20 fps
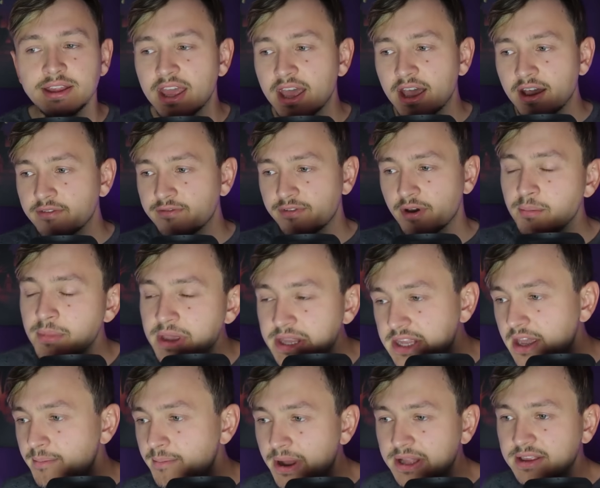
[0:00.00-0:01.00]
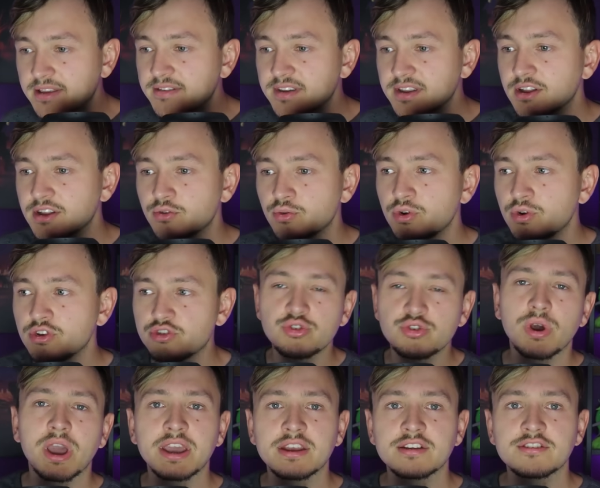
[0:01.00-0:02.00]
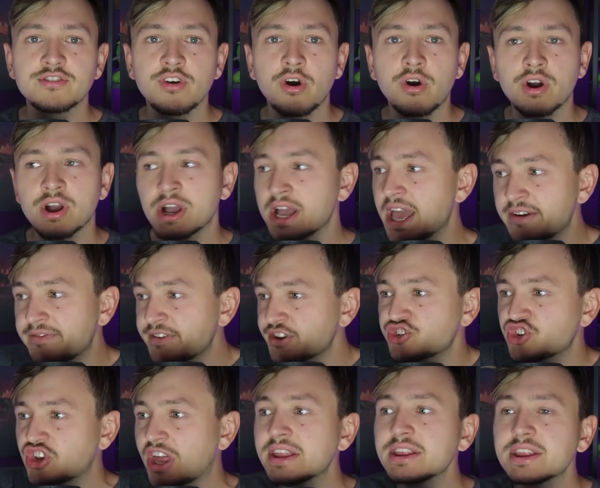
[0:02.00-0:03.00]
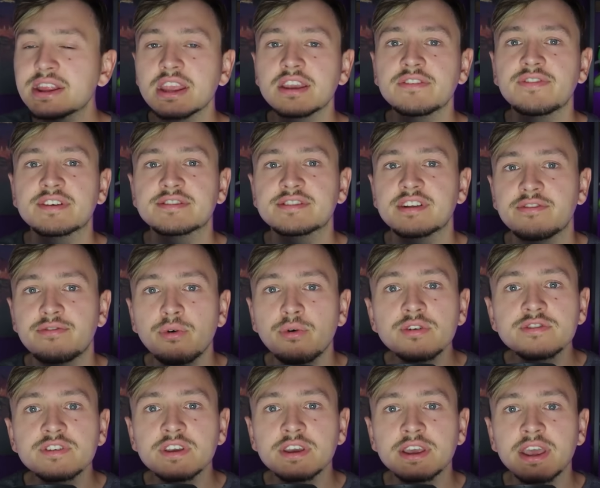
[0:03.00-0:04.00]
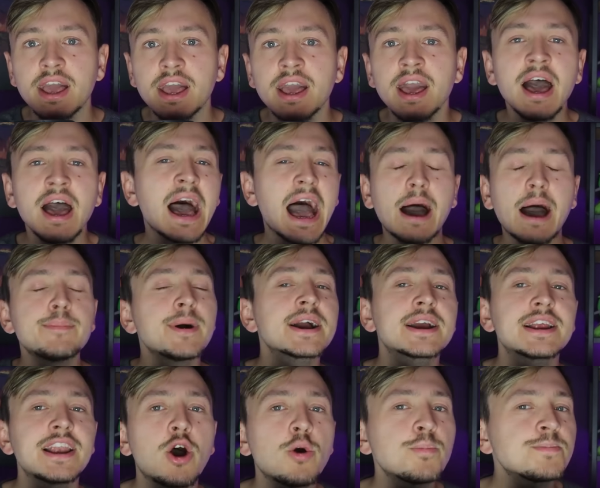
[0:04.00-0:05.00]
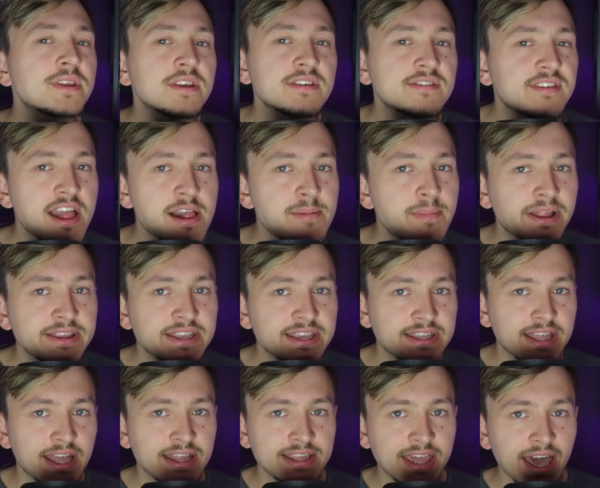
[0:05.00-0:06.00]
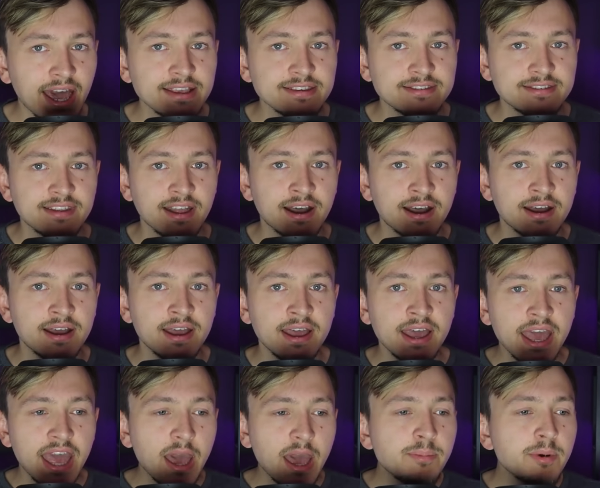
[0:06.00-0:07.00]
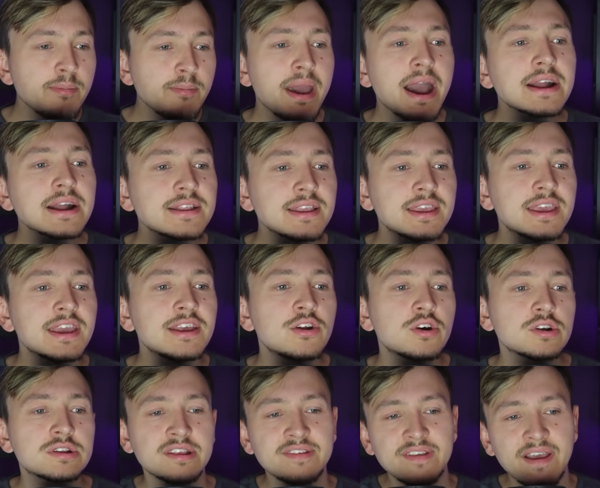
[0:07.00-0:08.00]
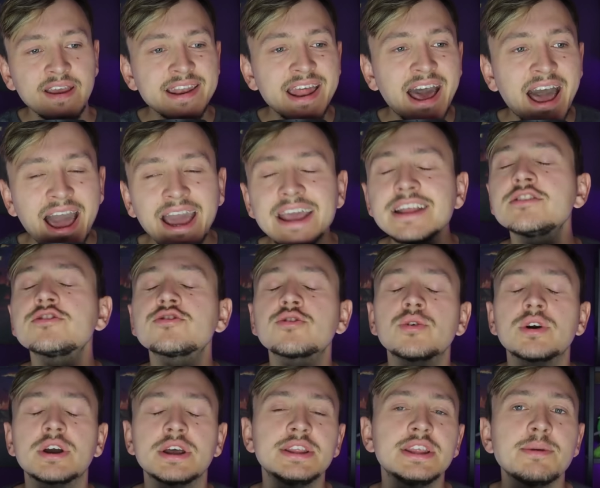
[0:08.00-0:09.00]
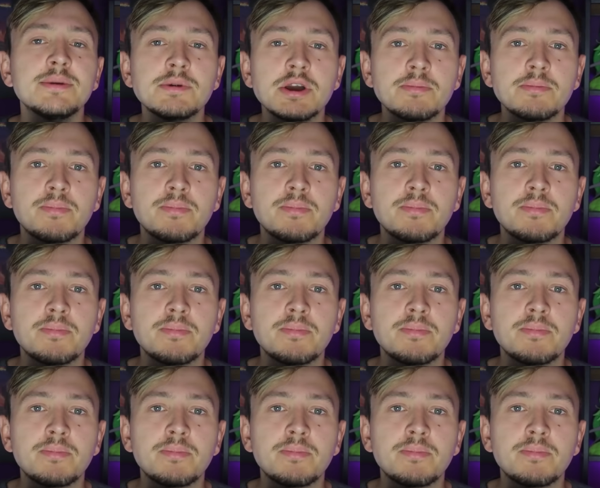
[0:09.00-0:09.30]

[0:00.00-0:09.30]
Der Vermieter machte sich natürlich zu Recht Sorgen. Er verstand nicht, was da vor sich ging, aber glaubte selber nicht an Geister. Er bemerkte jedoch, dass eine Heizung in dem